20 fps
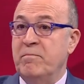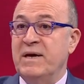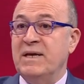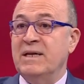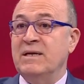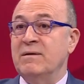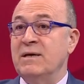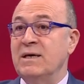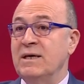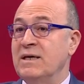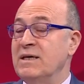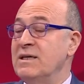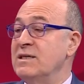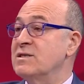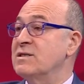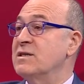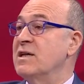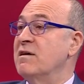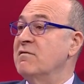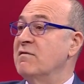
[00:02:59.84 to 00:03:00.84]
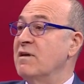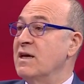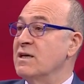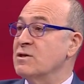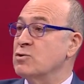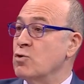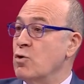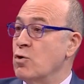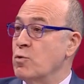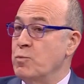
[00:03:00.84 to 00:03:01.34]
beni hiç devreye
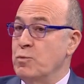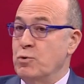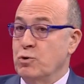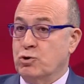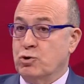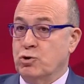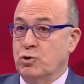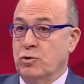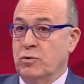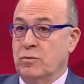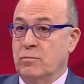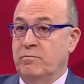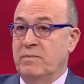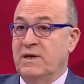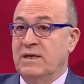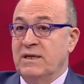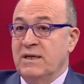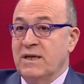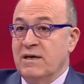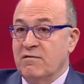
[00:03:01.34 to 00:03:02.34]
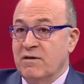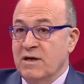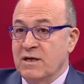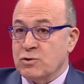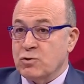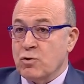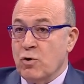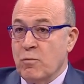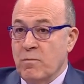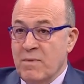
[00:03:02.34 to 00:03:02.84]
sokmuyorsun. Beni devreye
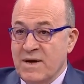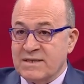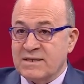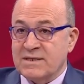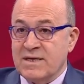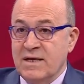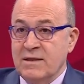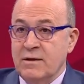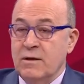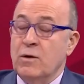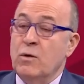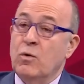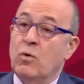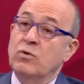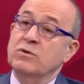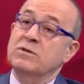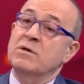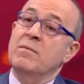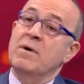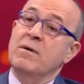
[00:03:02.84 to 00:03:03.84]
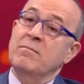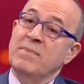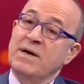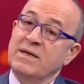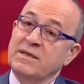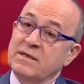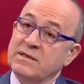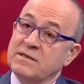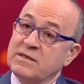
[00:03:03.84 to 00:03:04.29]
sokmazsan o zaman ben de